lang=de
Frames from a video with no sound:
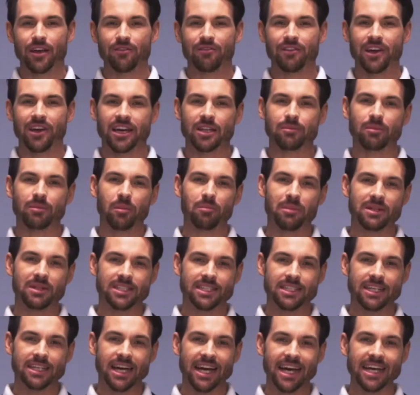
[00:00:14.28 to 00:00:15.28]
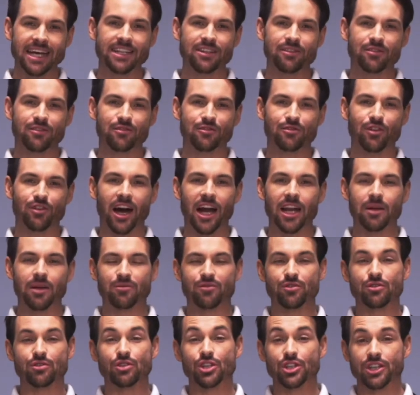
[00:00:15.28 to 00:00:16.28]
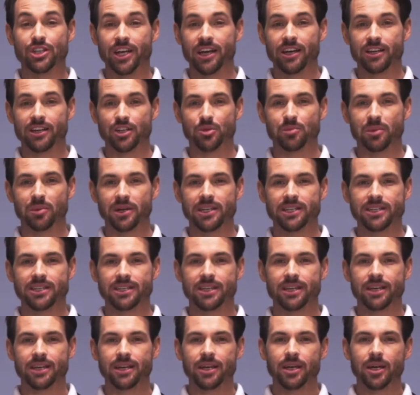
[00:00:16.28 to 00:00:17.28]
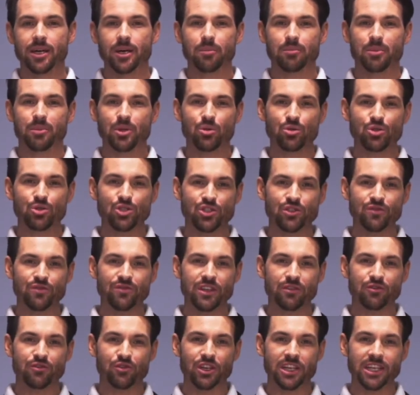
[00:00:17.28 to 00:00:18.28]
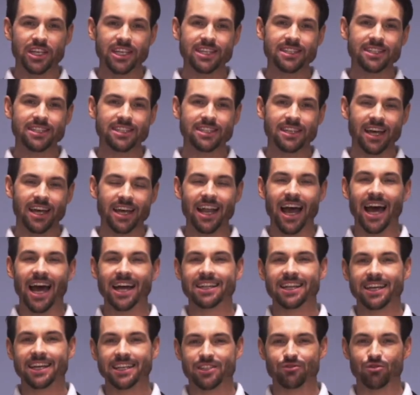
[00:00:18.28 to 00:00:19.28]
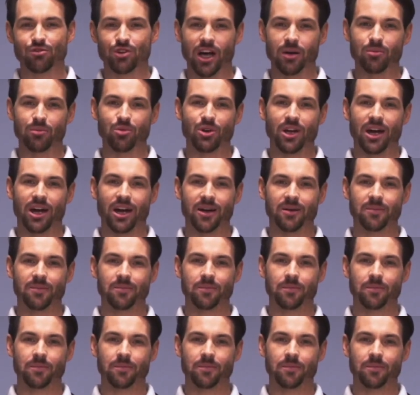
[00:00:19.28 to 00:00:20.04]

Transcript: Während man bei Zigaretten vor allem von Stärke spricht, benutzen wir für Heats ein anderes Vokabular.